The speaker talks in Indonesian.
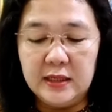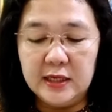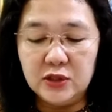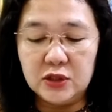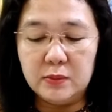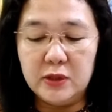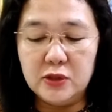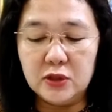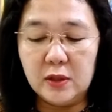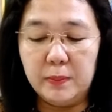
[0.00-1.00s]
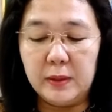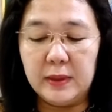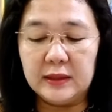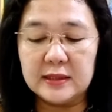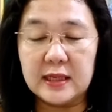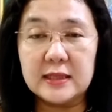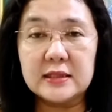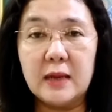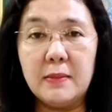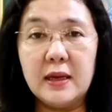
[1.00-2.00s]
Yesus menyusur perbatasan
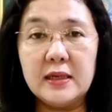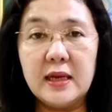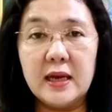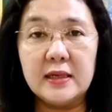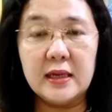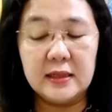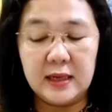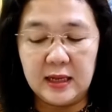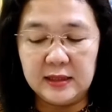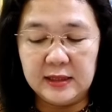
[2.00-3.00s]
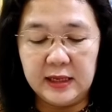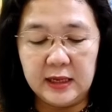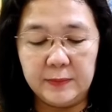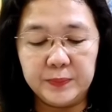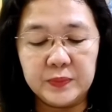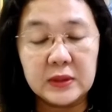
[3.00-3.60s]
Samaria dan Galilea.